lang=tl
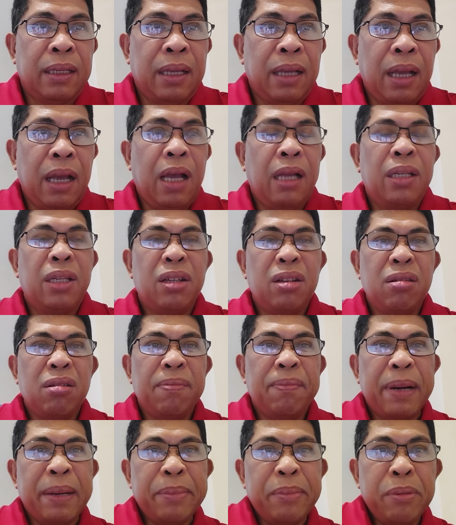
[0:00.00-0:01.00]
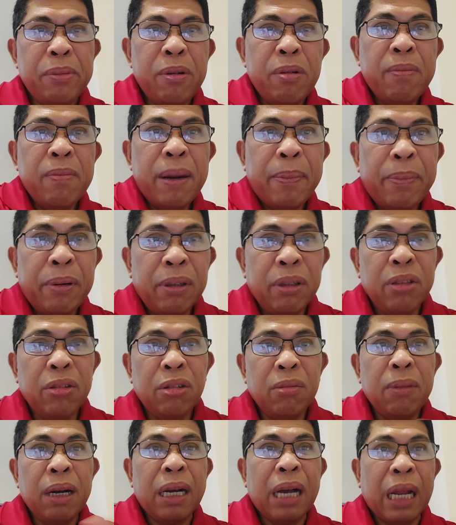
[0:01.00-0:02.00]
At yung pambubomba po,
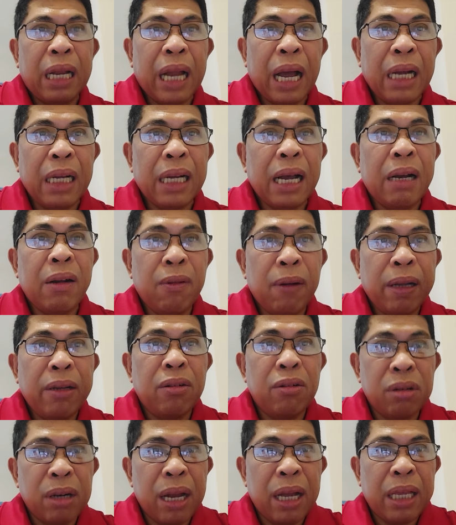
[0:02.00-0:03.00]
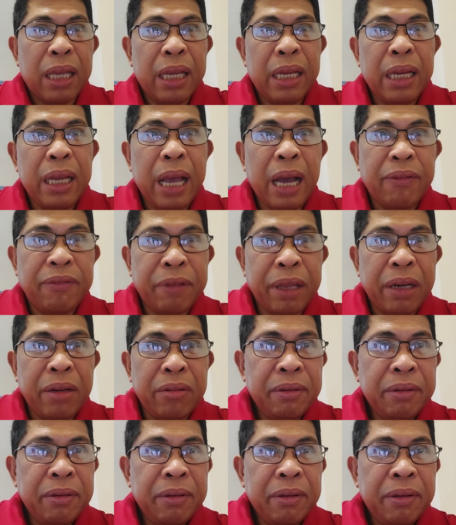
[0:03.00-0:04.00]
tumagal hanggang 1 o'clock in the
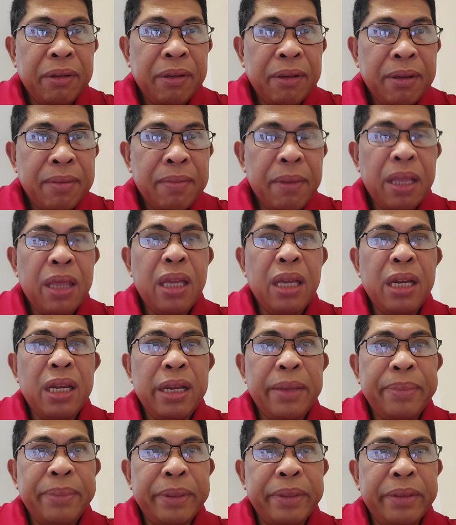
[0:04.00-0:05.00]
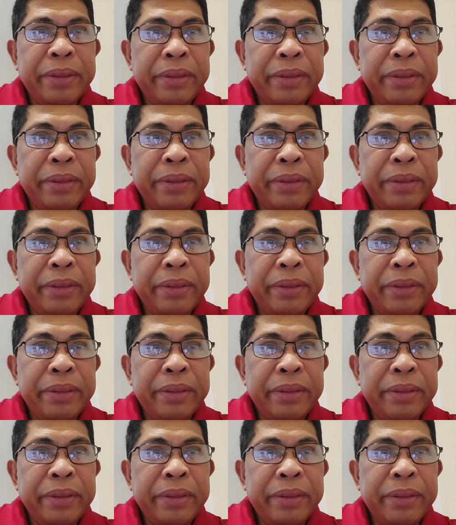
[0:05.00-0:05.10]
afternoon. Matindi po.